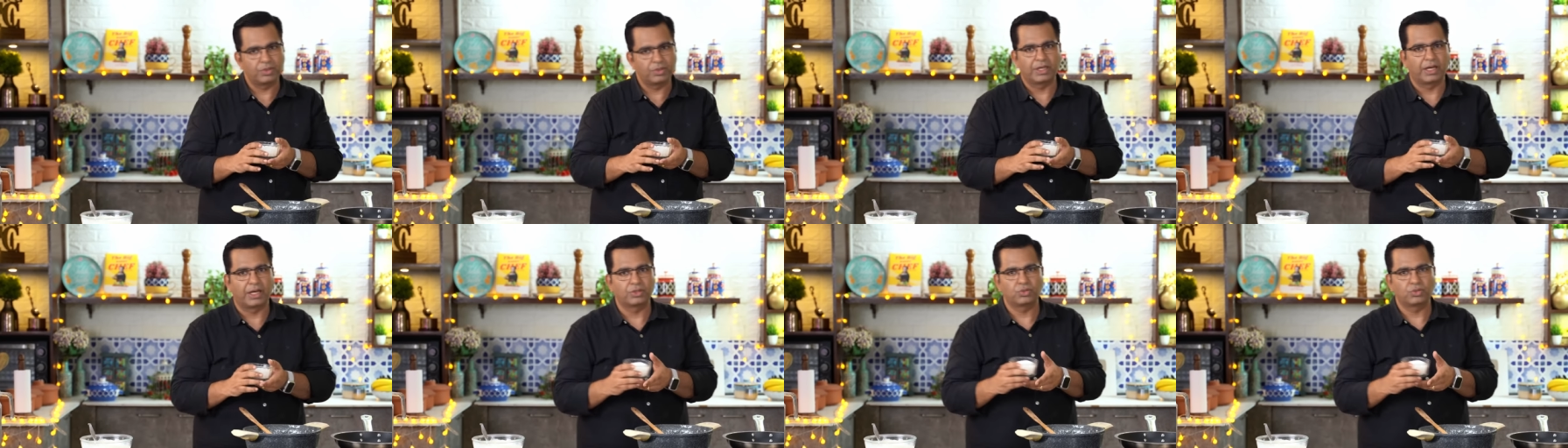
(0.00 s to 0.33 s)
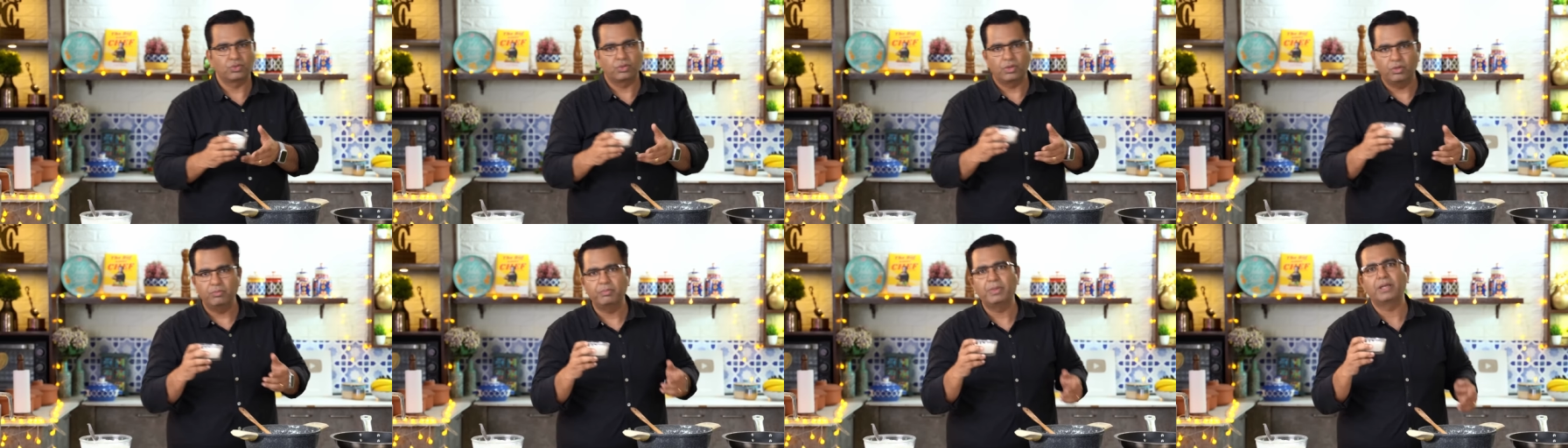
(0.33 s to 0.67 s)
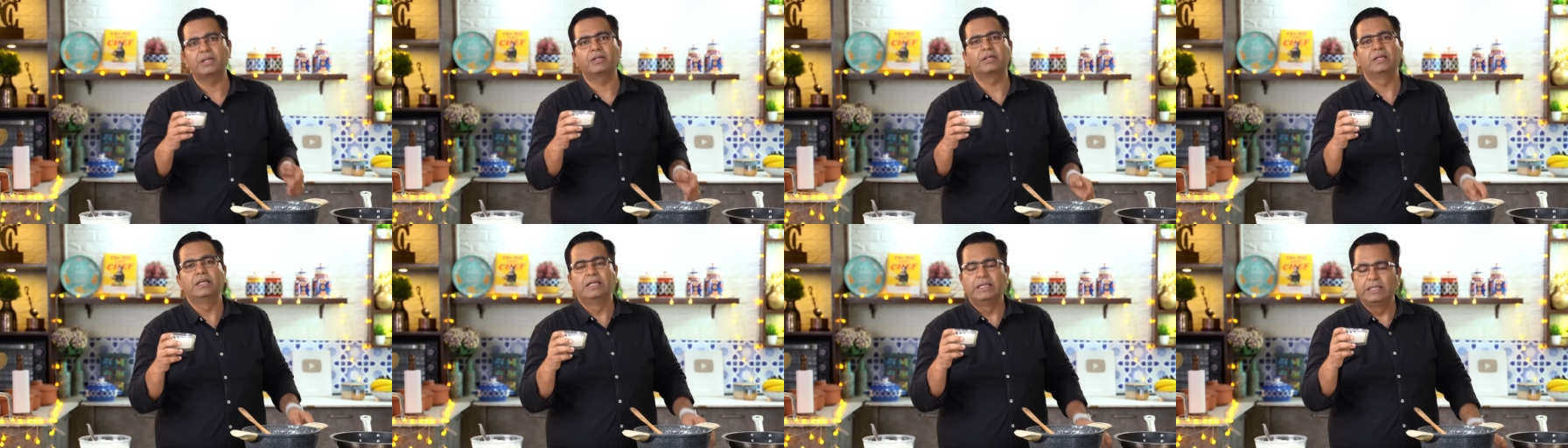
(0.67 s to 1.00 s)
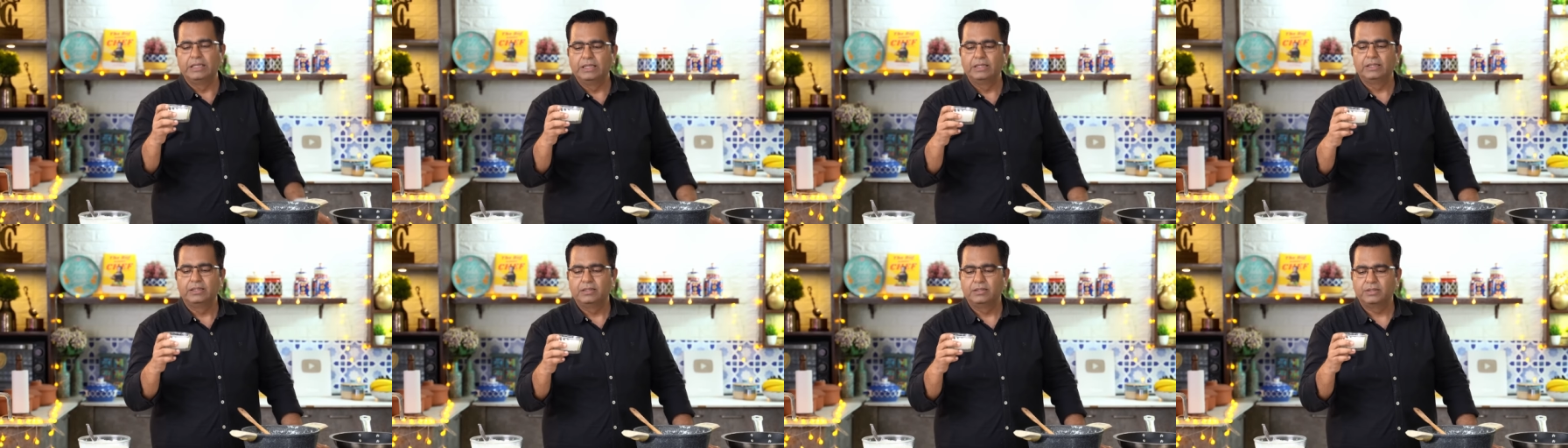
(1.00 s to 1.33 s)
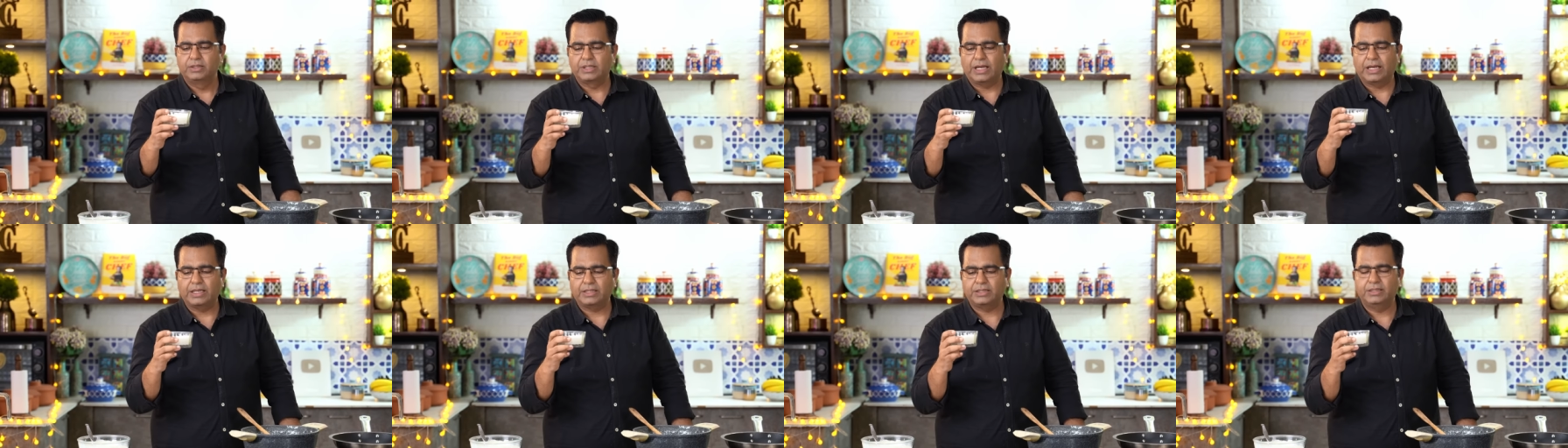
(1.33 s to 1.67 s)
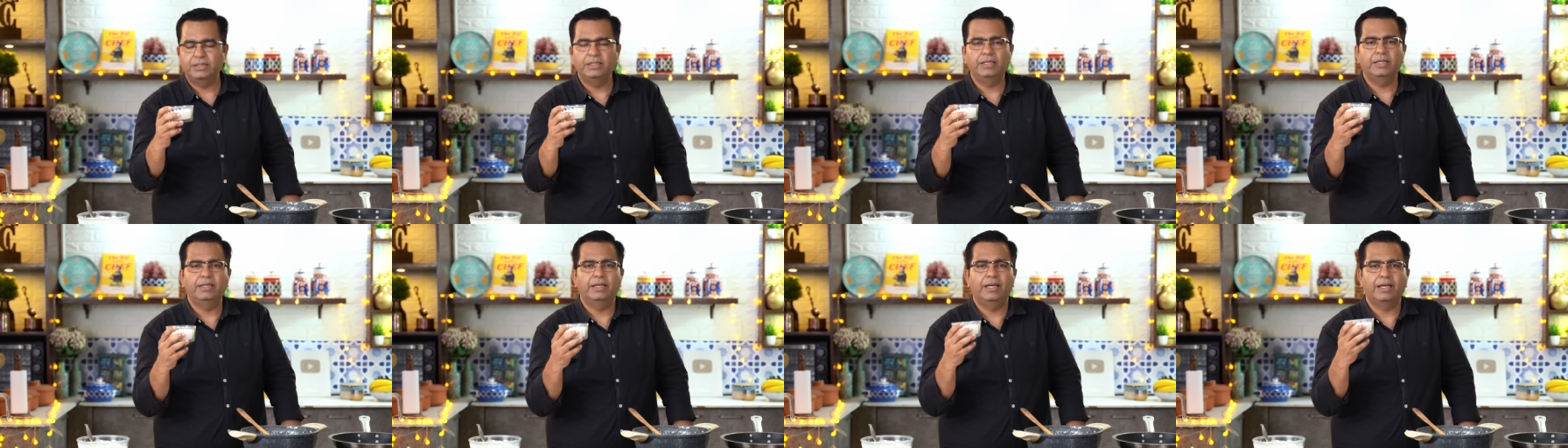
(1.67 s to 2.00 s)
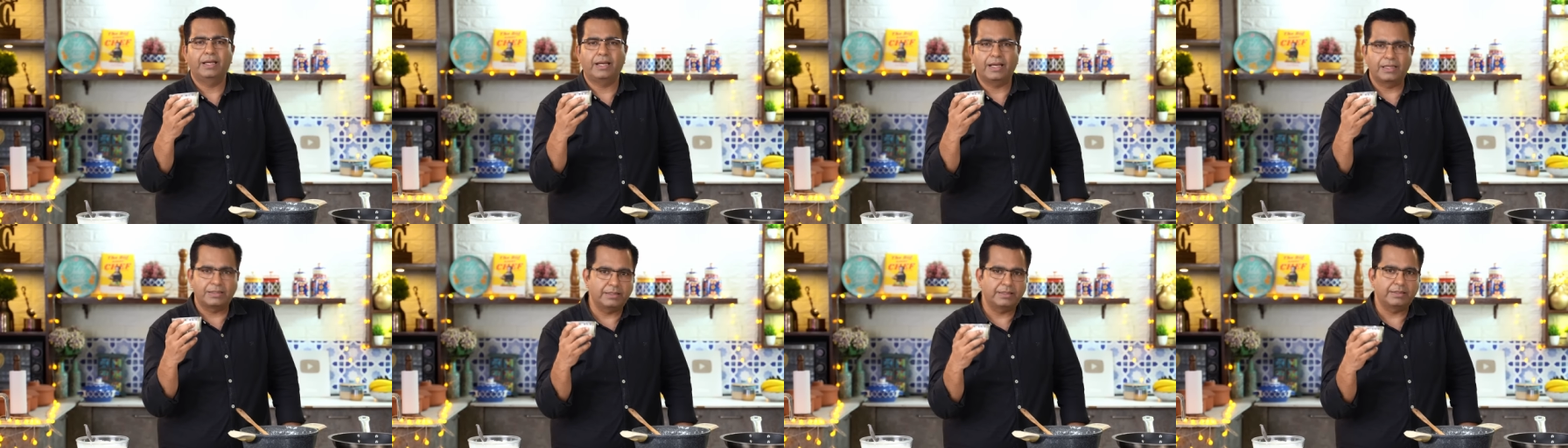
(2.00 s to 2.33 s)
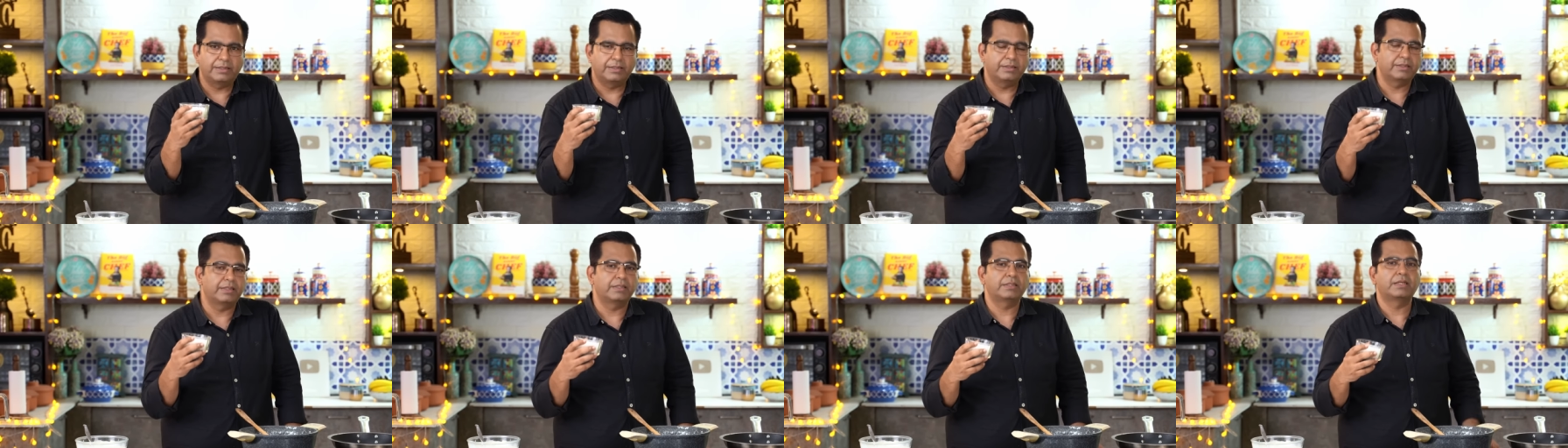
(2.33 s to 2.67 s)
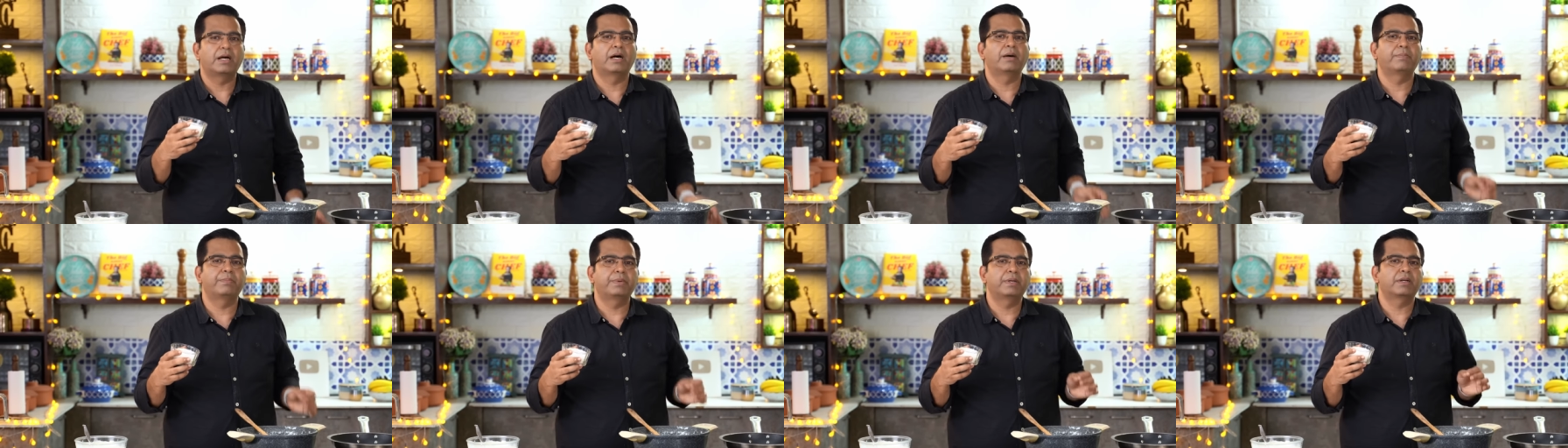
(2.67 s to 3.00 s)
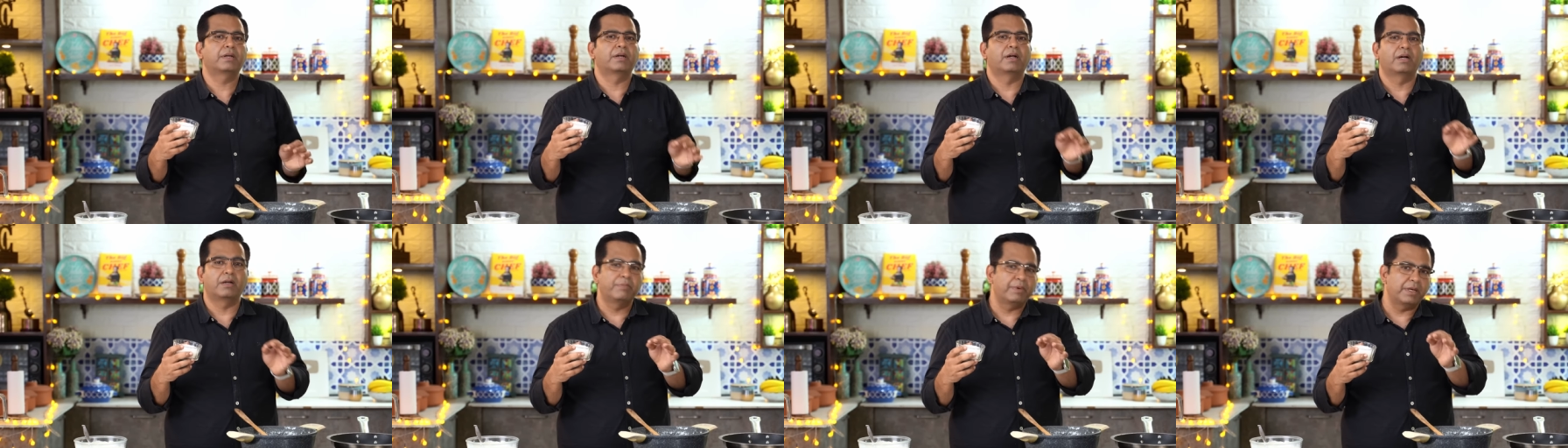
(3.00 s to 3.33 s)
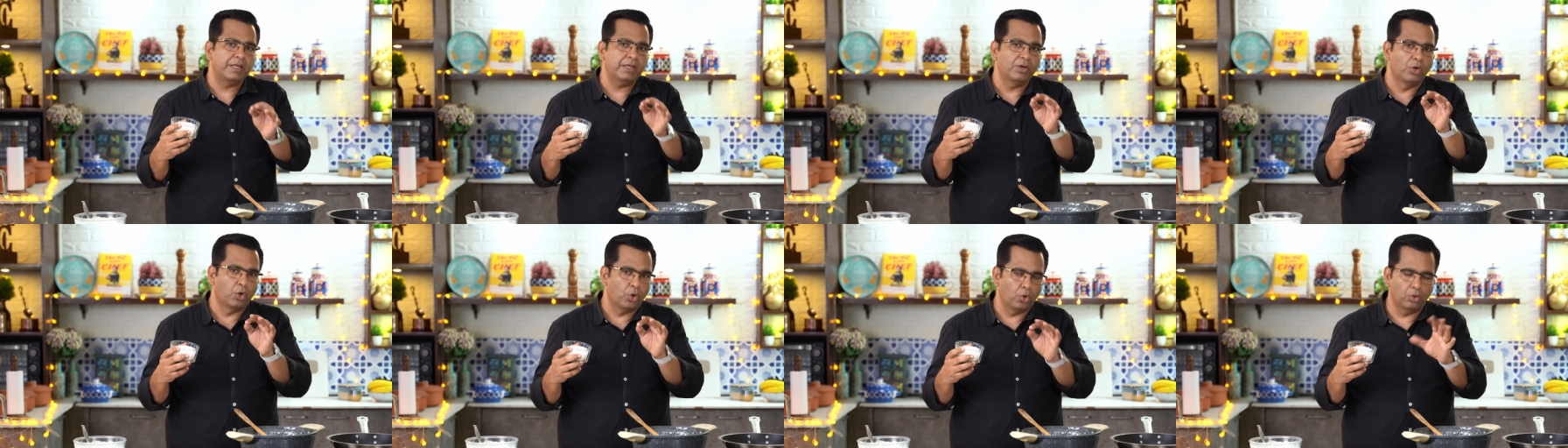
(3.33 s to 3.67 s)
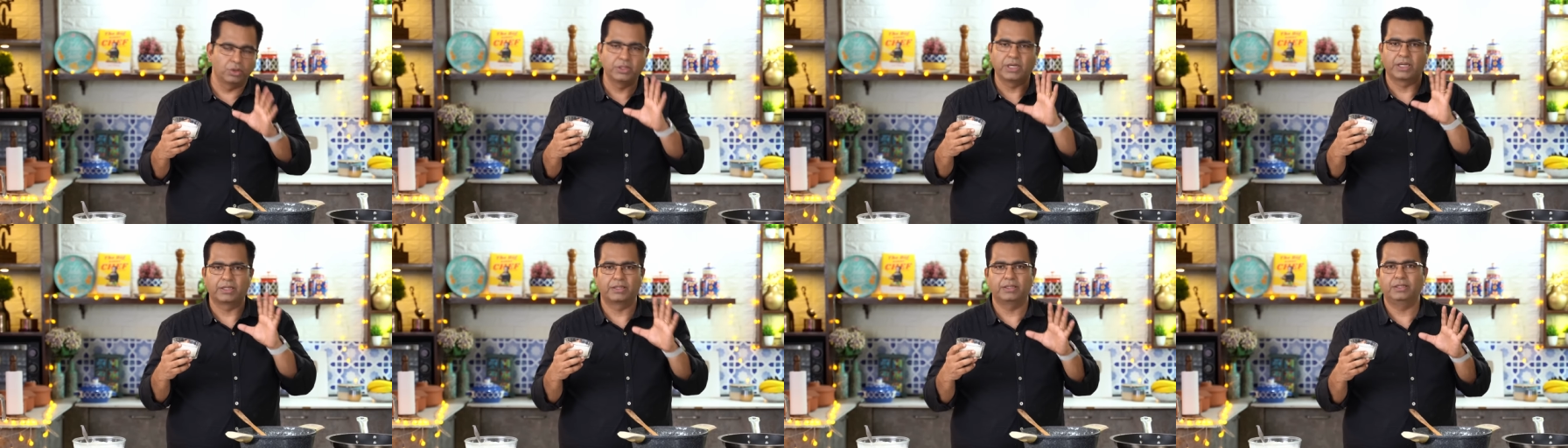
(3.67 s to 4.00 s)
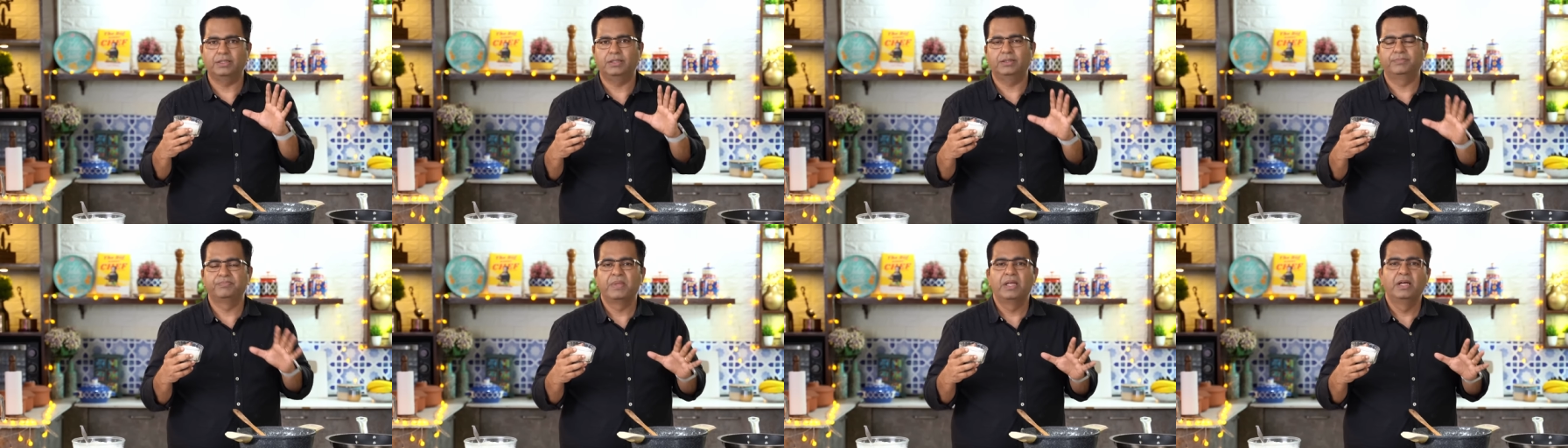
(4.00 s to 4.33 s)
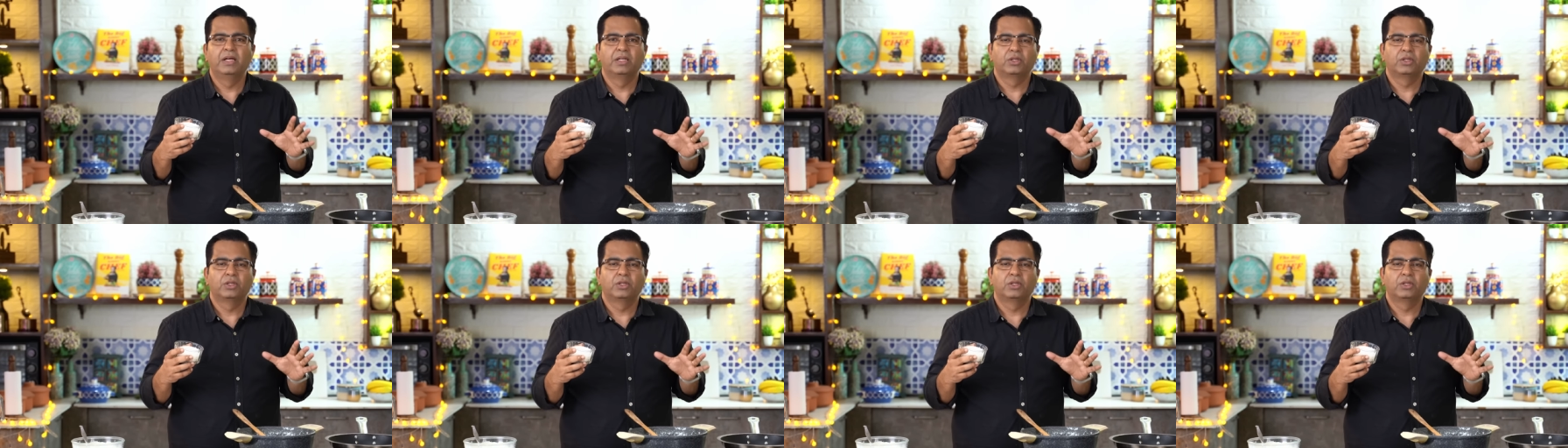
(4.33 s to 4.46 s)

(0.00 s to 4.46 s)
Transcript: दिखा चुका हूँ बट चाशनी एक ऐसी चीज़ है जहाँ पर गड़बड़ी हो जाती है